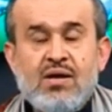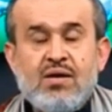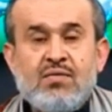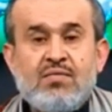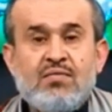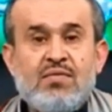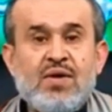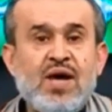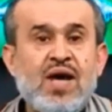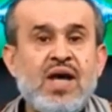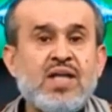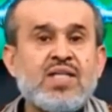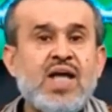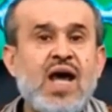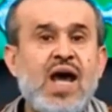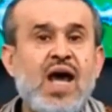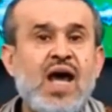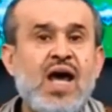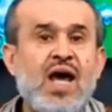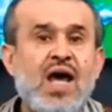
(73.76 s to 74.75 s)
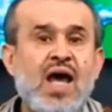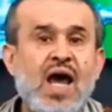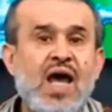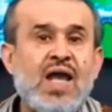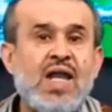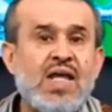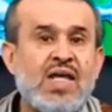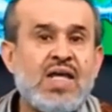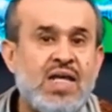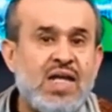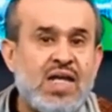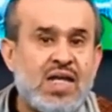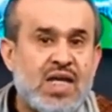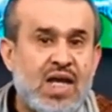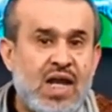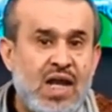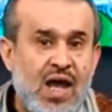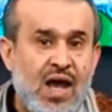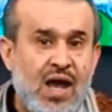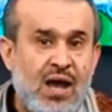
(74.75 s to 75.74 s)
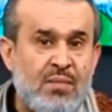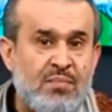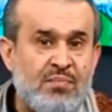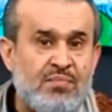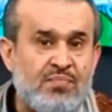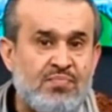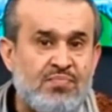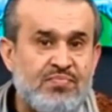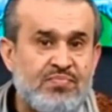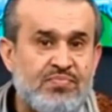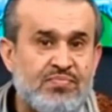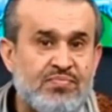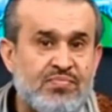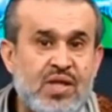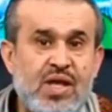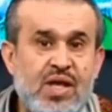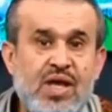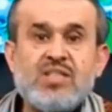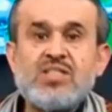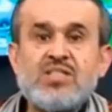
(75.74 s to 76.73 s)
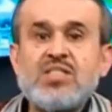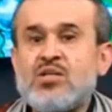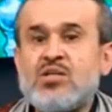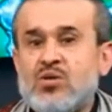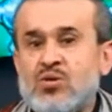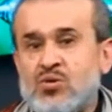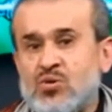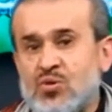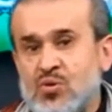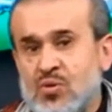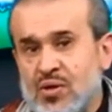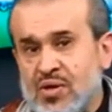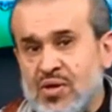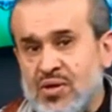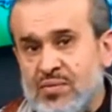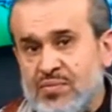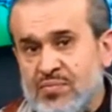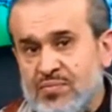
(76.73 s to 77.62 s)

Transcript: فقطع عليه الكلام عزة الدوري